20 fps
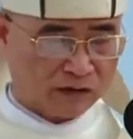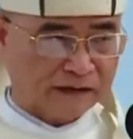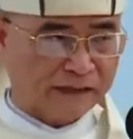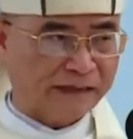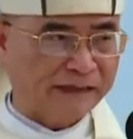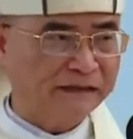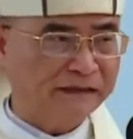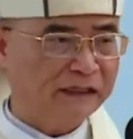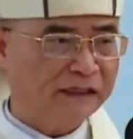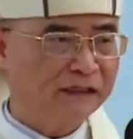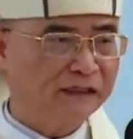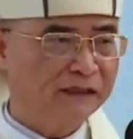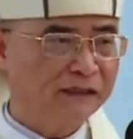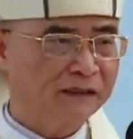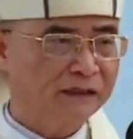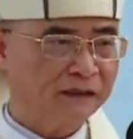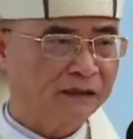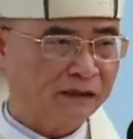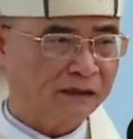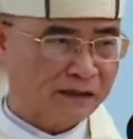canh tân
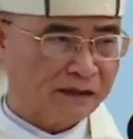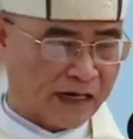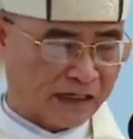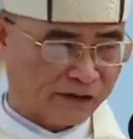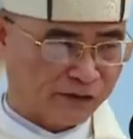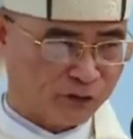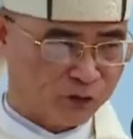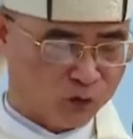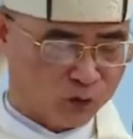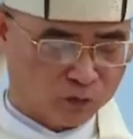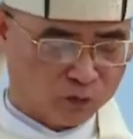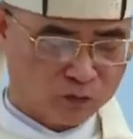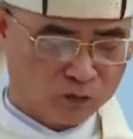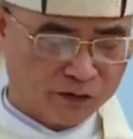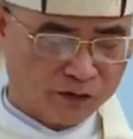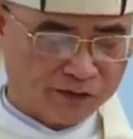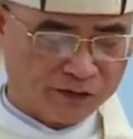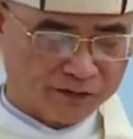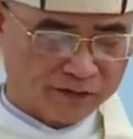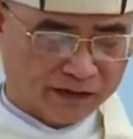đặc sủng
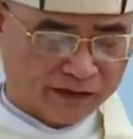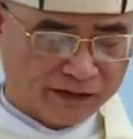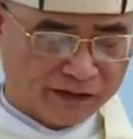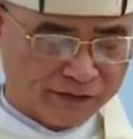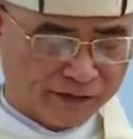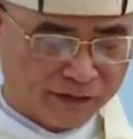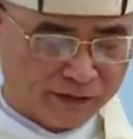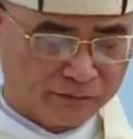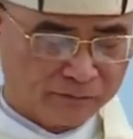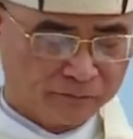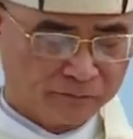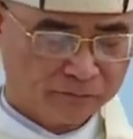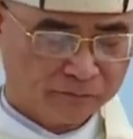sali riêng